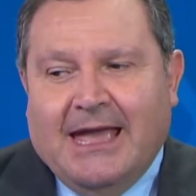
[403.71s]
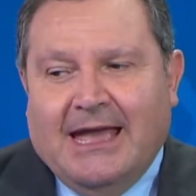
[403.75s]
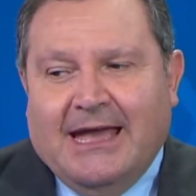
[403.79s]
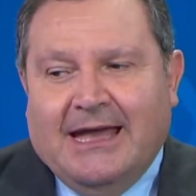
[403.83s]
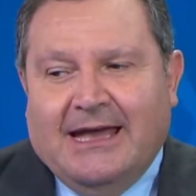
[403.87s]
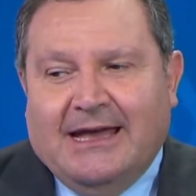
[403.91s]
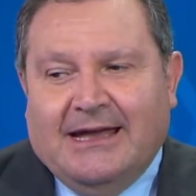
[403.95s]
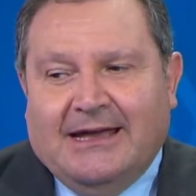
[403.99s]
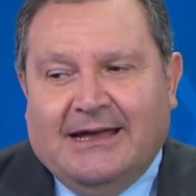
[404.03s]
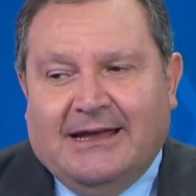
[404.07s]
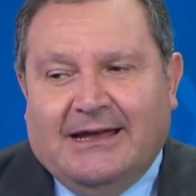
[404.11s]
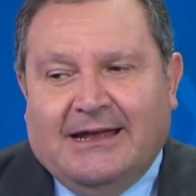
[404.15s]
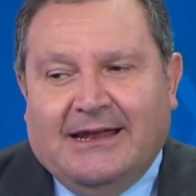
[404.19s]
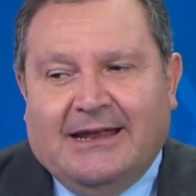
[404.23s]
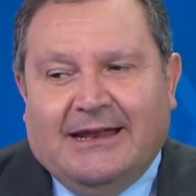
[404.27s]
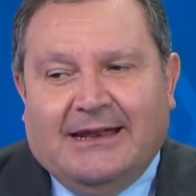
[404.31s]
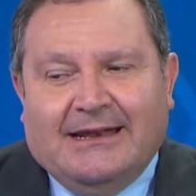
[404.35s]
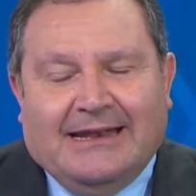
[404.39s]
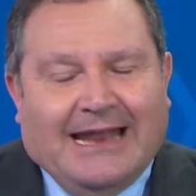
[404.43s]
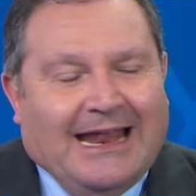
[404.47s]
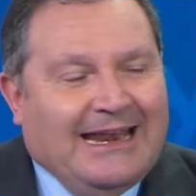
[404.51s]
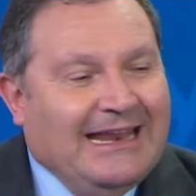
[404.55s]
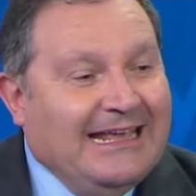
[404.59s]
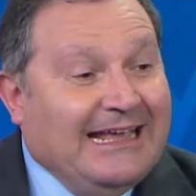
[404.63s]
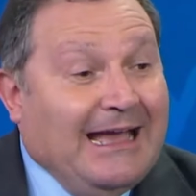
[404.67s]
eh,
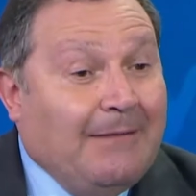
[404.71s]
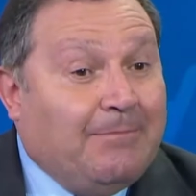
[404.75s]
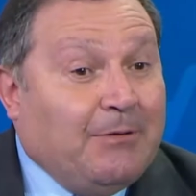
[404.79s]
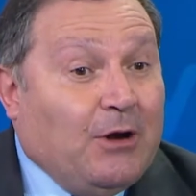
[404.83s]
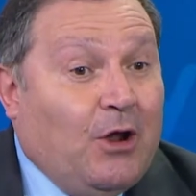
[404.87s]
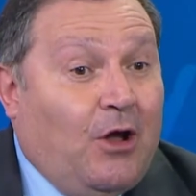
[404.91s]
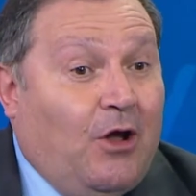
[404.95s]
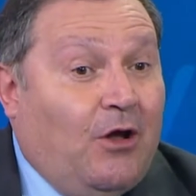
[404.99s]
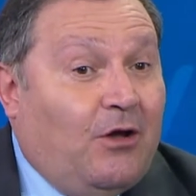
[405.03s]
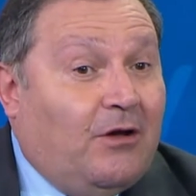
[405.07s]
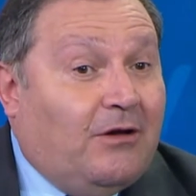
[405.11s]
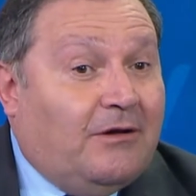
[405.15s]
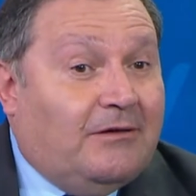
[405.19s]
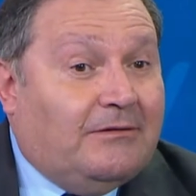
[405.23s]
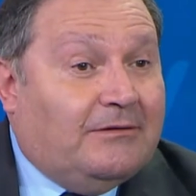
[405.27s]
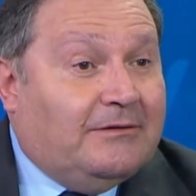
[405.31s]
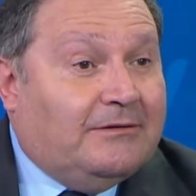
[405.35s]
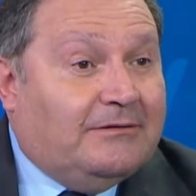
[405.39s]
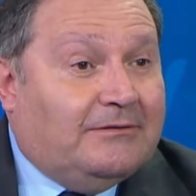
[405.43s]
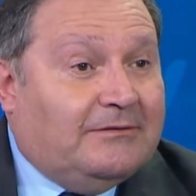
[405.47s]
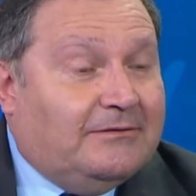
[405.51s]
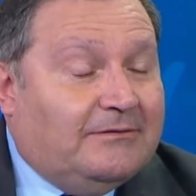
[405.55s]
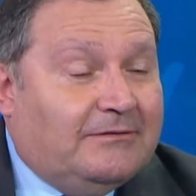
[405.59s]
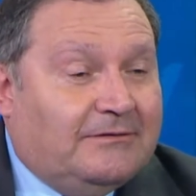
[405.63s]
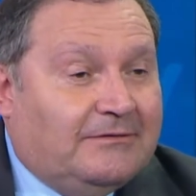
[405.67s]
la Lega
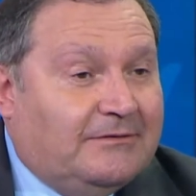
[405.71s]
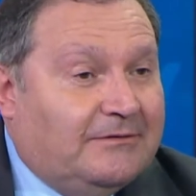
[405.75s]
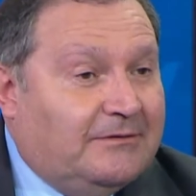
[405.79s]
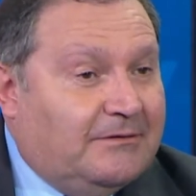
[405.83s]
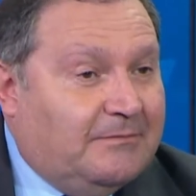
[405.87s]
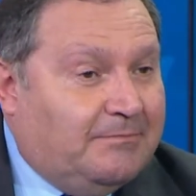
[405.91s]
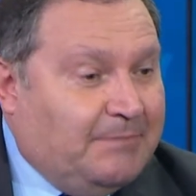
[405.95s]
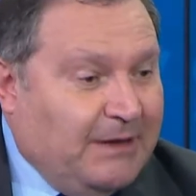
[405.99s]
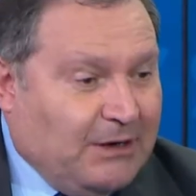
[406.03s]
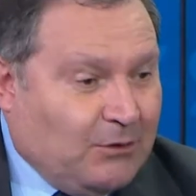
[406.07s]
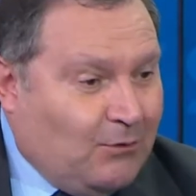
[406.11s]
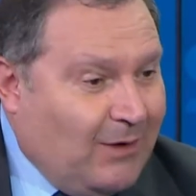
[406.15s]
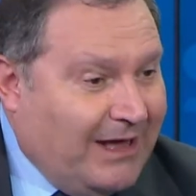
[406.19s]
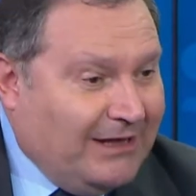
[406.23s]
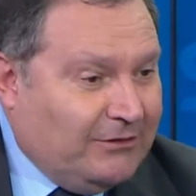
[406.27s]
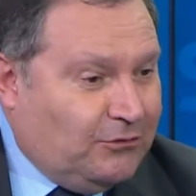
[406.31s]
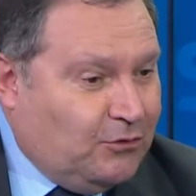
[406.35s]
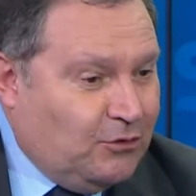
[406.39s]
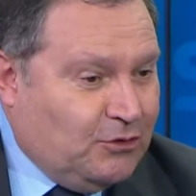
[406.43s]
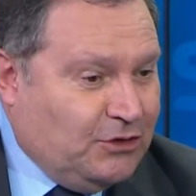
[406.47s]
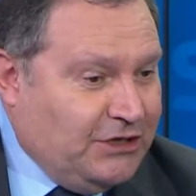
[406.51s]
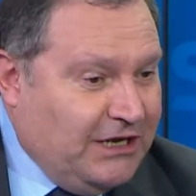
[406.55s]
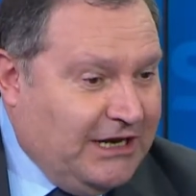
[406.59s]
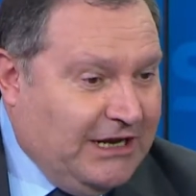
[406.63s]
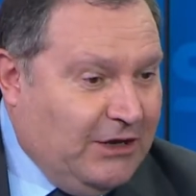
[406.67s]
Pro, eh, per quanto
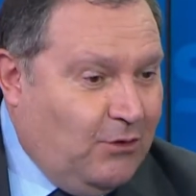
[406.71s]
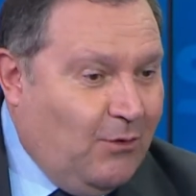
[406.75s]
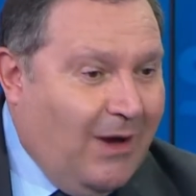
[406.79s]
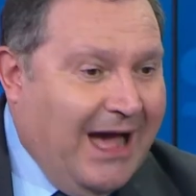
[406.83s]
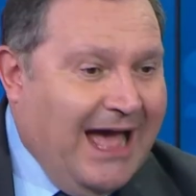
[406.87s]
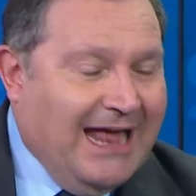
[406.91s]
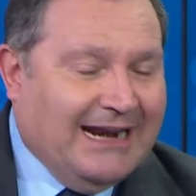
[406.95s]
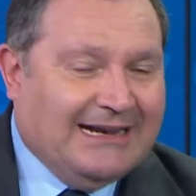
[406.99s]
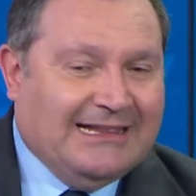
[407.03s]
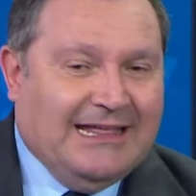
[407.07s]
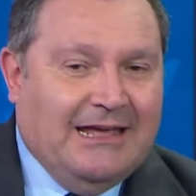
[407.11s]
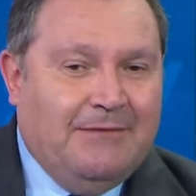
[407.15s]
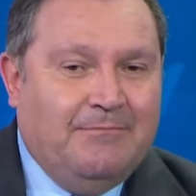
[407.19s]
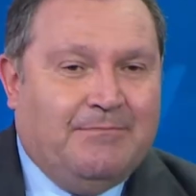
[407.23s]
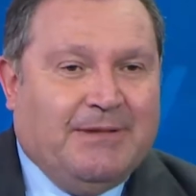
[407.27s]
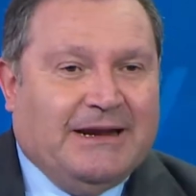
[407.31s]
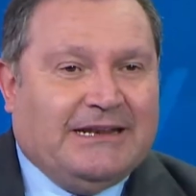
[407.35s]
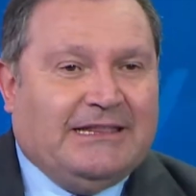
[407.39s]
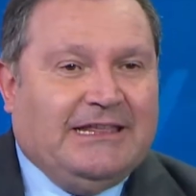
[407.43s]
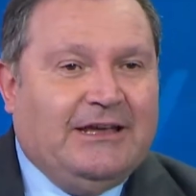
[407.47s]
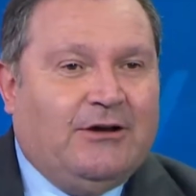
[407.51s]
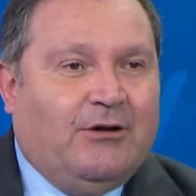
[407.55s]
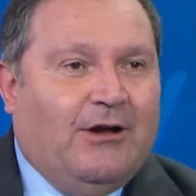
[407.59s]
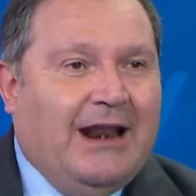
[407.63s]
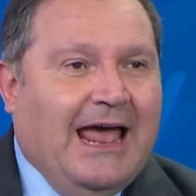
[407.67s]
ci riguarda in
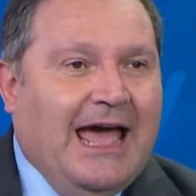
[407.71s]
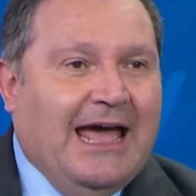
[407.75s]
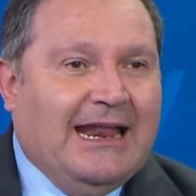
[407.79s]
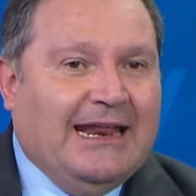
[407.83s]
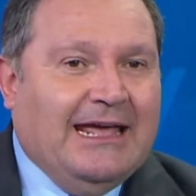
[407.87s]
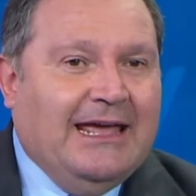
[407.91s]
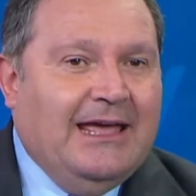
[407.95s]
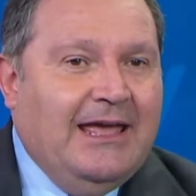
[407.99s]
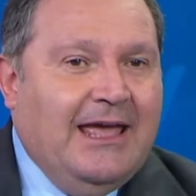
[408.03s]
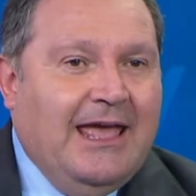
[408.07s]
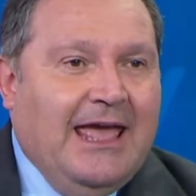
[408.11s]
particolare,